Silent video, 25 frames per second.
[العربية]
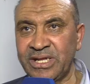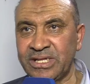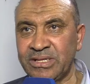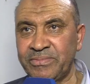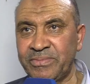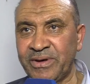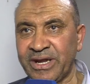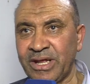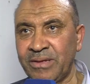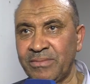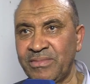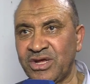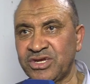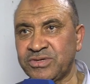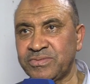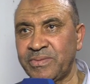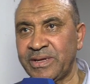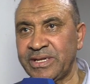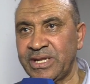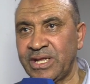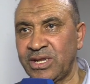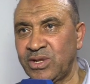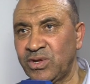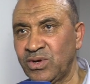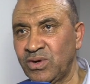البارح مع
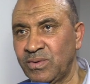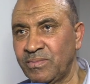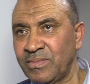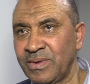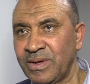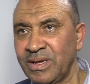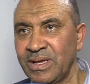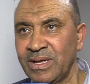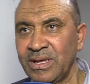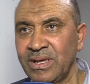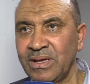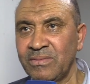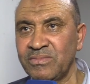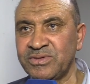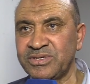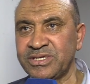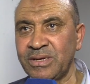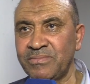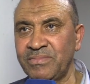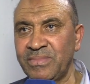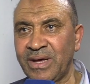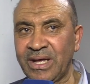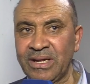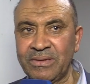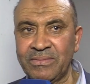جبال اليوم
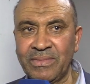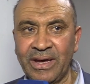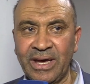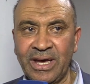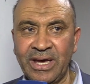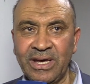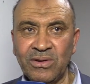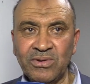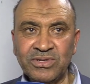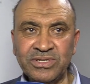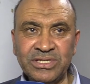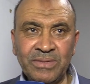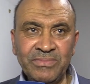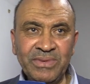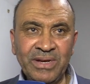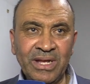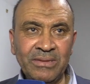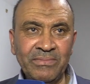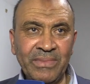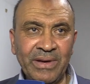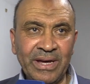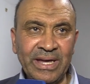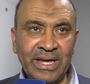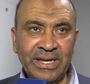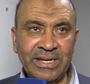جمع المعايير وجميع
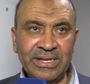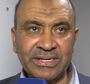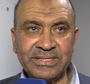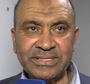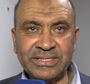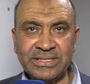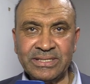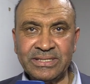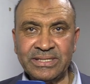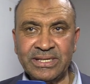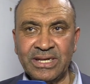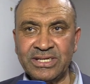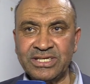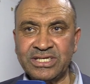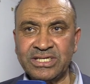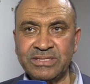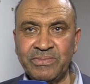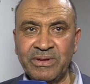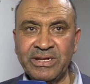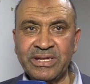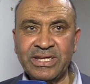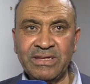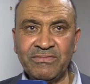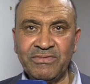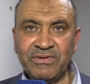المقاييس ديال
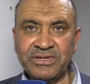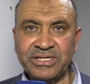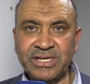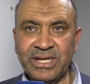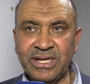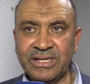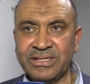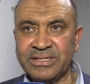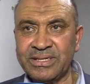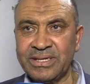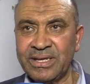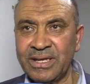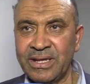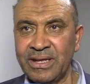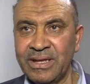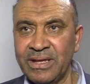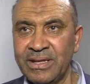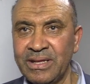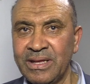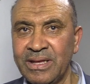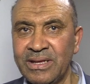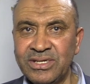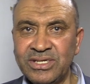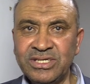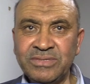الجبل كيفاش كانت
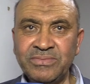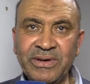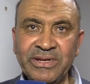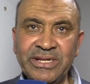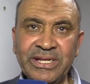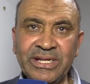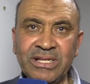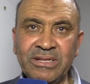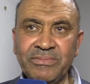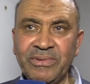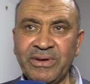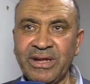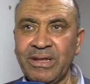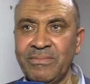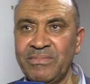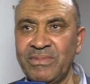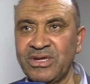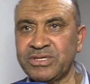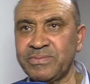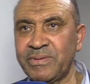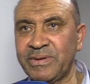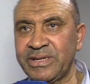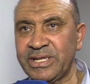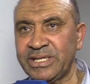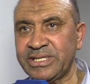جبال البارح مع
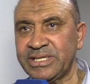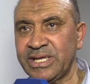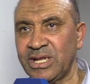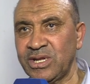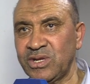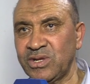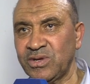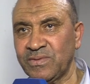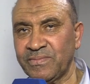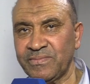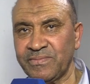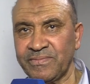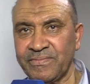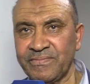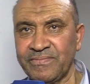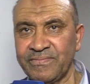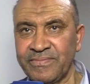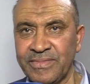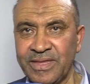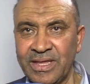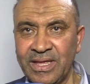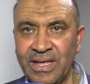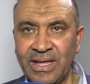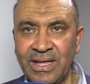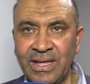جبال ديال اليوم
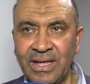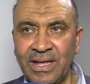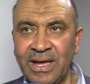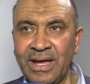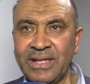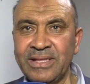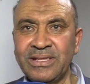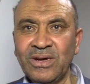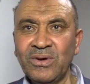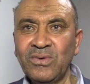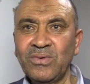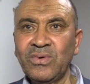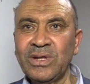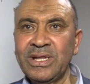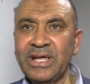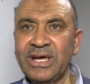هذا هو